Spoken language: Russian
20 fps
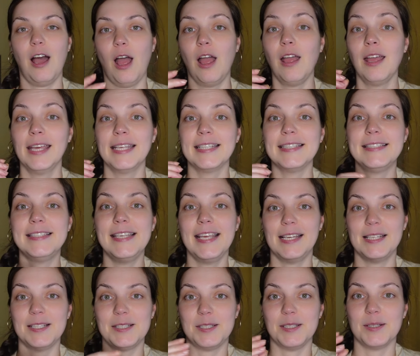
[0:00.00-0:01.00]
а
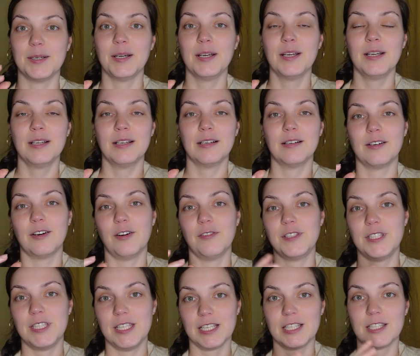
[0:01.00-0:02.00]
делите э,
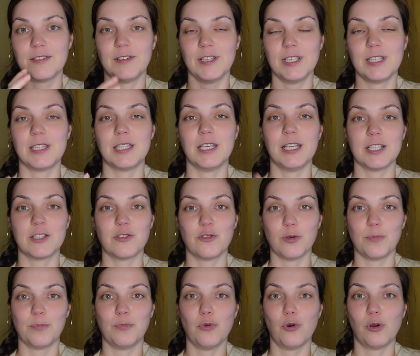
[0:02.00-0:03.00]
все свои
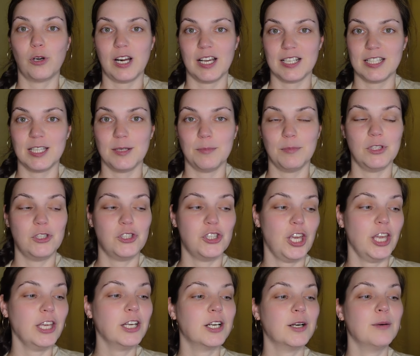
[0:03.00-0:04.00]
средства по разным
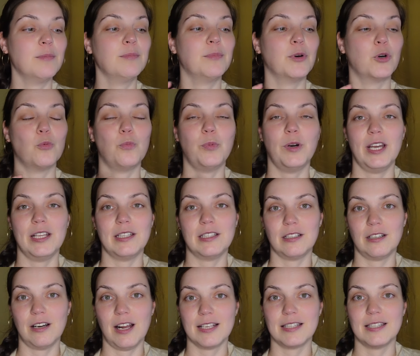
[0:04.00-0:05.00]
ячейкам,
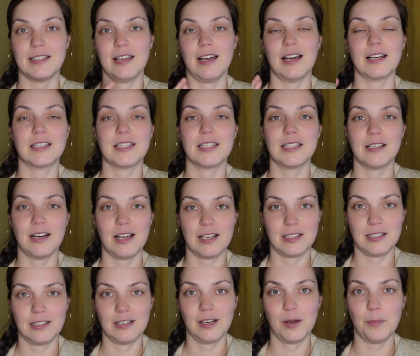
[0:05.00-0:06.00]
покупаете разные акции разных